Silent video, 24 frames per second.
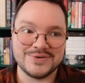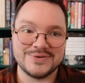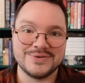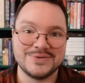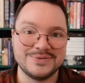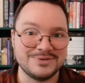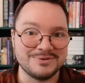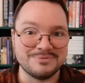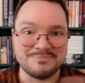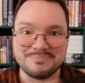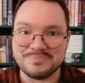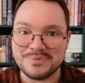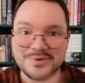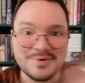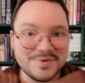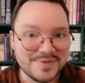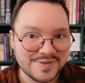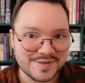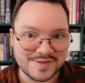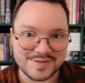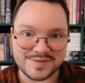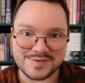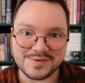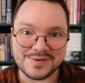euh, de
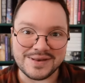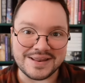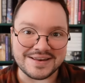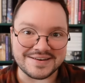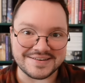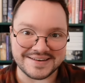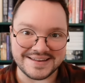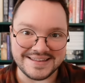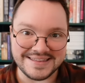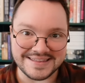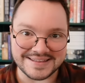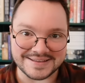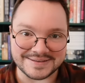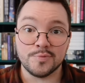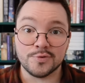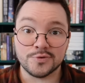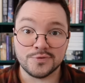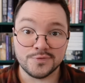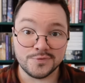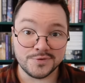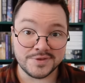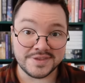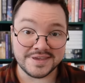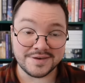pause sur la chaîne. Pour
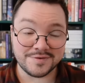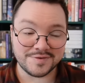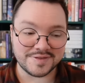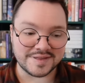tout vous dire,